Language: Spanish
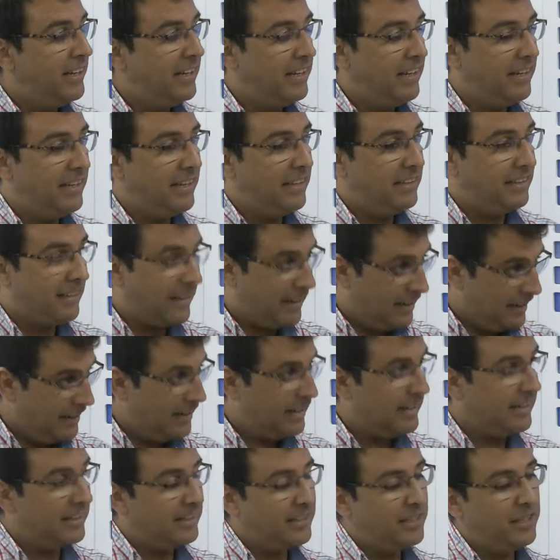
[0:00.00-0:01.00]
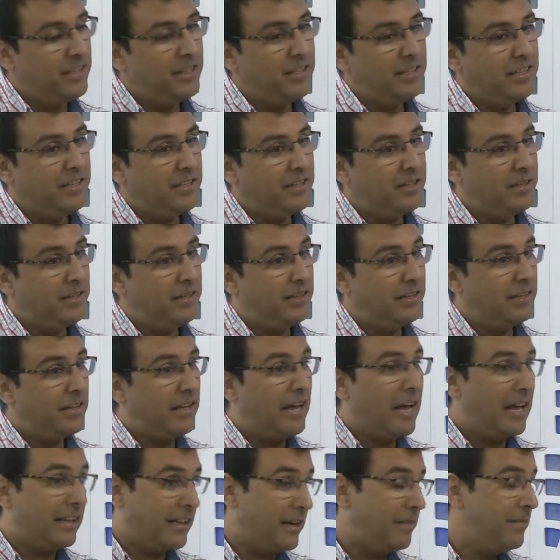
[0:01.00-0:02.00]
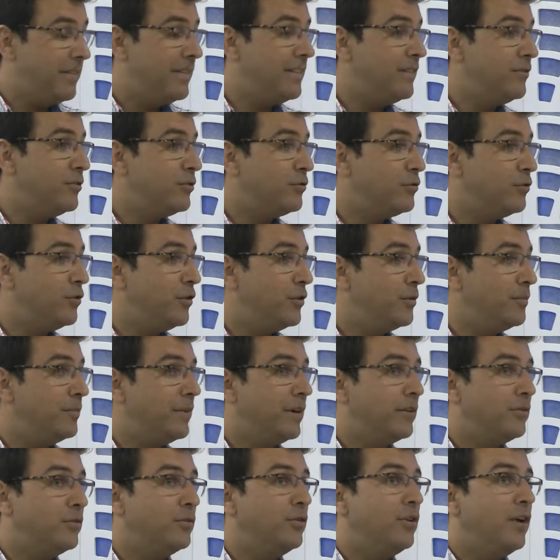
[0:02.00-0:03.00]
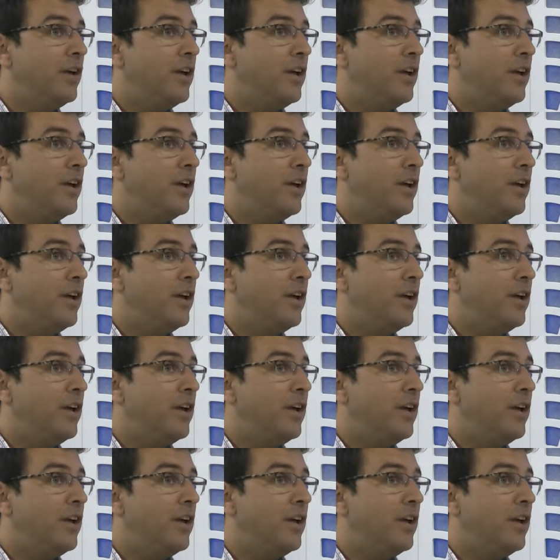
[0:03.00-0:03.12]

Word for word: eh, están en el cartel y a través de nuestros hermanos